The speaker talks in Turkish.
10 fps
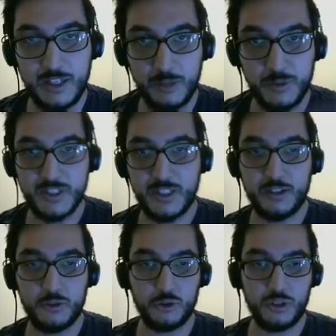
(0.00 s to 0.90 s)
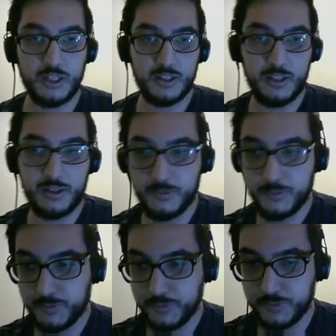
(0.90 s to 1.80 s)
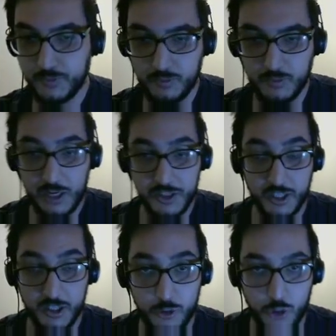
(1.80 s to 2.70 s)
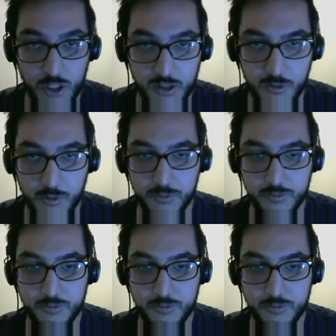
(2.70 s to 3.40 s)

kaybetsek de çok dert değil. Mercek şu an tamam.